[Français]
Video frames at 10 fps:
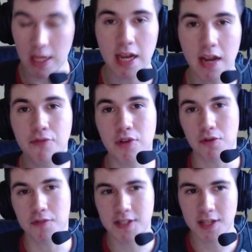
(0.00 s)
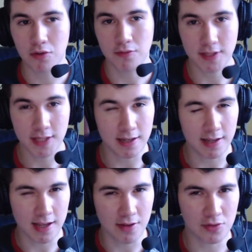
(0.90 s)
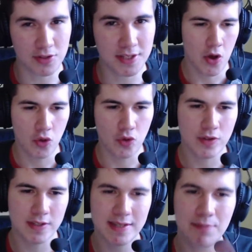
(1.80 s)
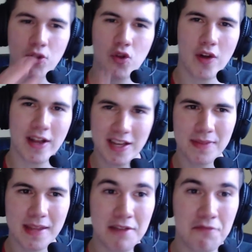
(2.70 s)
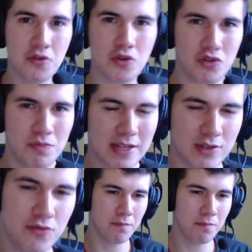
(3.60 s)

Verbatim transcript: Et là, faut aller au vestiaire. Le vestiaire est derrière le lycée. Donc c'est pendant leur récré. Et il faut que tu passes devant